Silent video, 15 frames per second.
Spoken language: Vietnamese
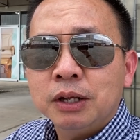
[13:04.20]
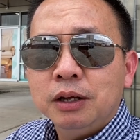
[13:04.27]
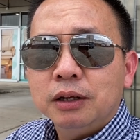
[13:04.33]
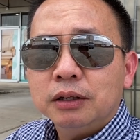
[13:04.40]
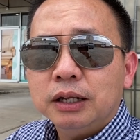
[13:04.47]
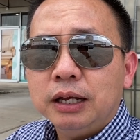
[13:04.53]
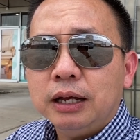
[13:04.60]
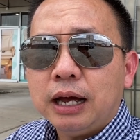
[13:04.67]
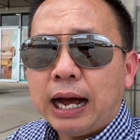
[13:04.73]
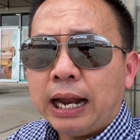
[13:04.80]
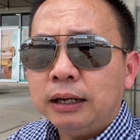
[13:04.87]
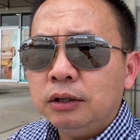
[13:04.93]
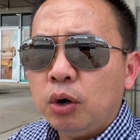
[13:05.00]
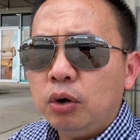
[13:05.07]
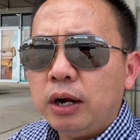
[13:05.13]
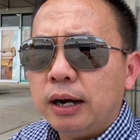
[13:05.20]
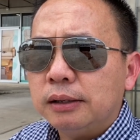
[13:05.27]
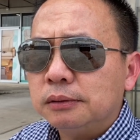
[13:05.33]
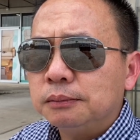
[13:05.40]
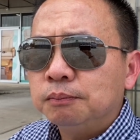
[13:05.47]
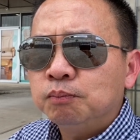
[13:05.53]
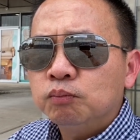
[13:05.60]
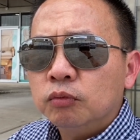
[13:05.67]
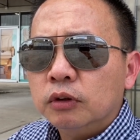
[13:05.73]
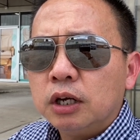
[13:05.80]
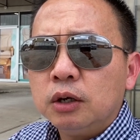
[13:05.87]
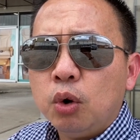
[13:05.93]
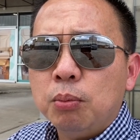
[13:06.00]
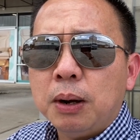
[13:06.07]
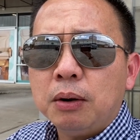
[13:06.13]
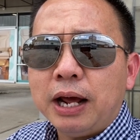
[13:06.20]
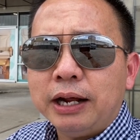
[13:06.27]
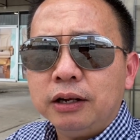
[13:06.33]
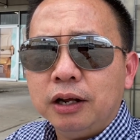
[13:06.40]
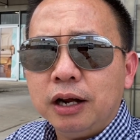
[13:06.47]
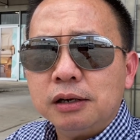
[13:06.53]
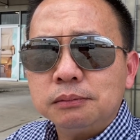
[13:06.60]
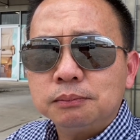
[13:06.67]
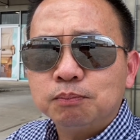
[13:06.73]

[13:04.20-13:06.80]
thì ảnh nói là cái khu Bel này á